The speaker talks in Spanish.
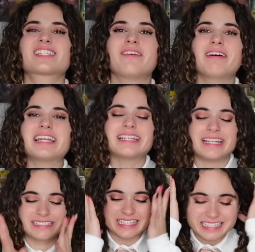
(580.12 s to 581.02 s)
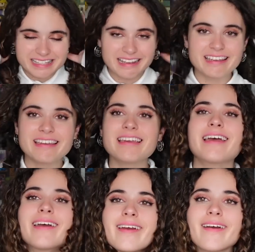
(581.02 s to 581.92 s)
chavalines, hasta aquí
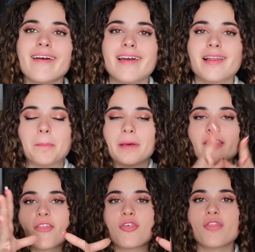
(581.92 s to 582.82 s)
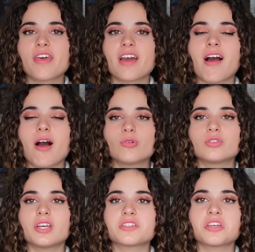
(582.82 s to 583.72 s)
eh, el pedazo de haul
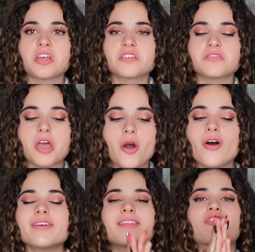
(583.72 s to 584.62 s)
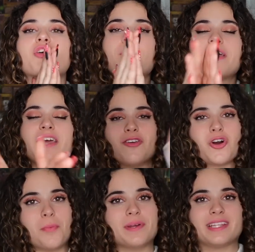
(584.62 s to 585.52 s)
de chain de hoy. Decidme en los
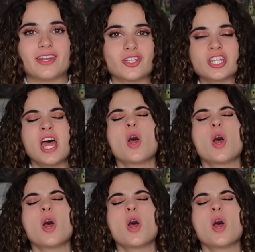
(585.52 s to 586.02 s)
comentarios